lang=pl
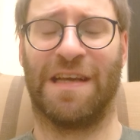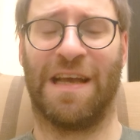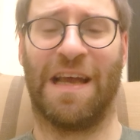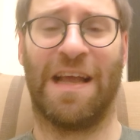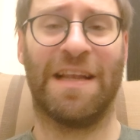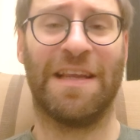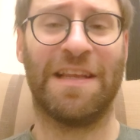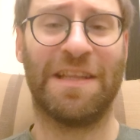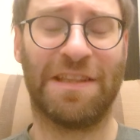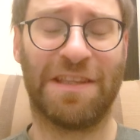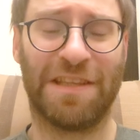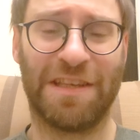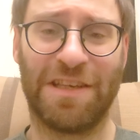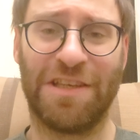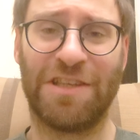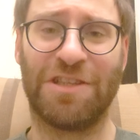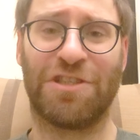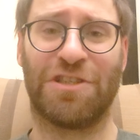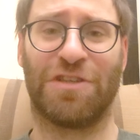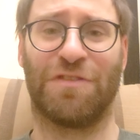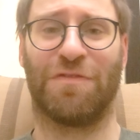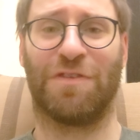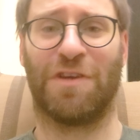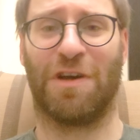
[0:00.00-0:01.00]
elity i
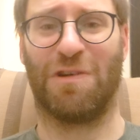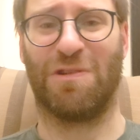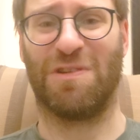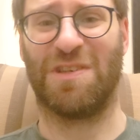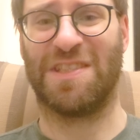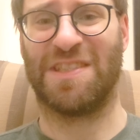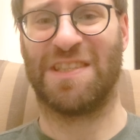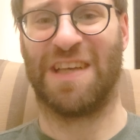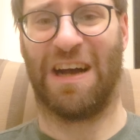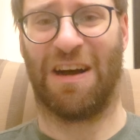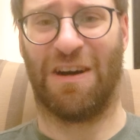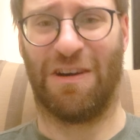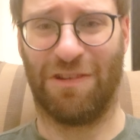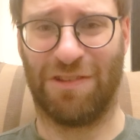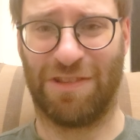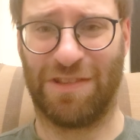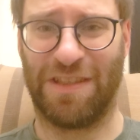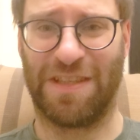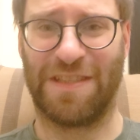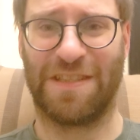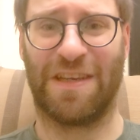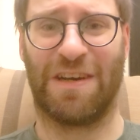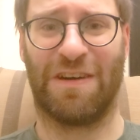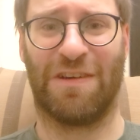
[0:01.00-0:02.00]
żywioły
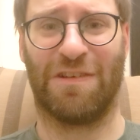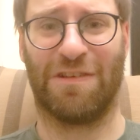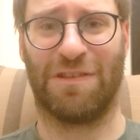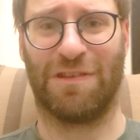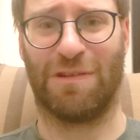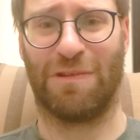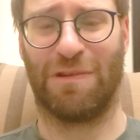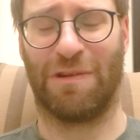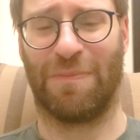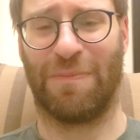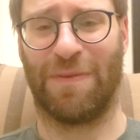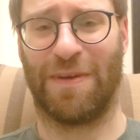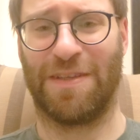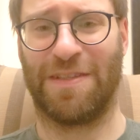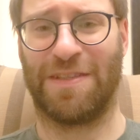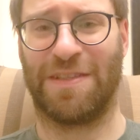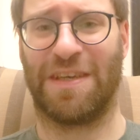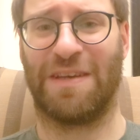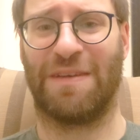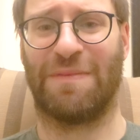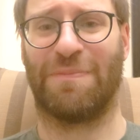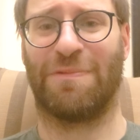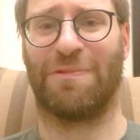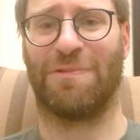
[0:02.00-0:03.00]
zachodnie,
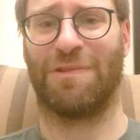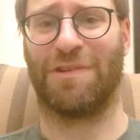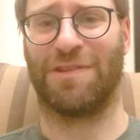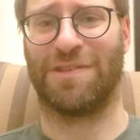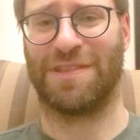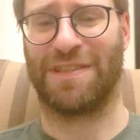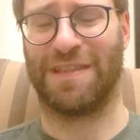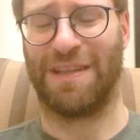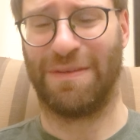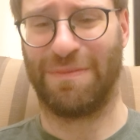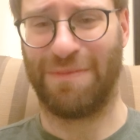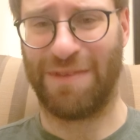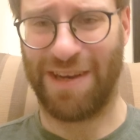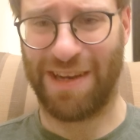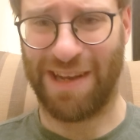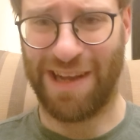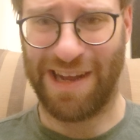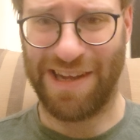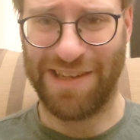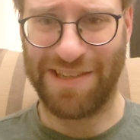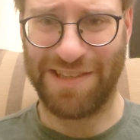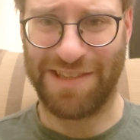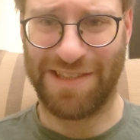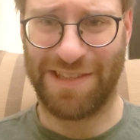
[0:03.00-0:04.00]
zachodnioeuropejskie i
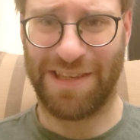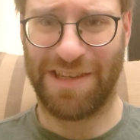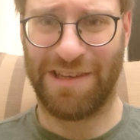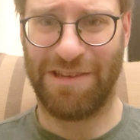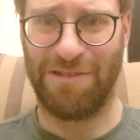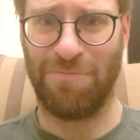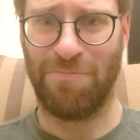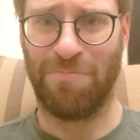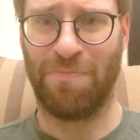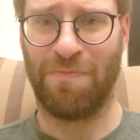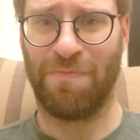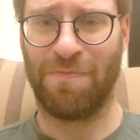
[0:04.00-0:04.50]
północnoamerykańskie.